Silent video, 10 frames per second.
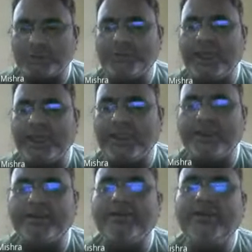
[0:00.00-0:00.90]
भगवान
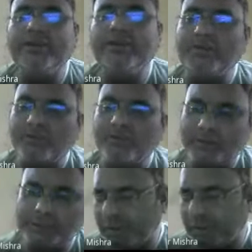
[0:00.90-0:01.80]
श्री
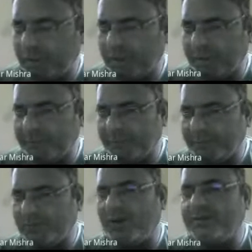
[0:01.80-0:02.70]
रामचंद्र जी हैं
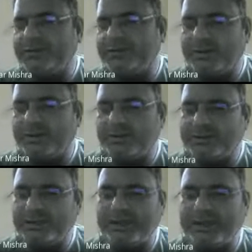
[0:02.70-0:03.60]
तो ये तू
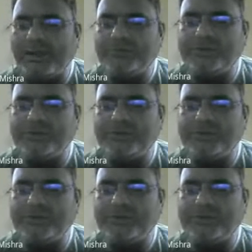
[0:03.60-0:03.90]
शब्द आप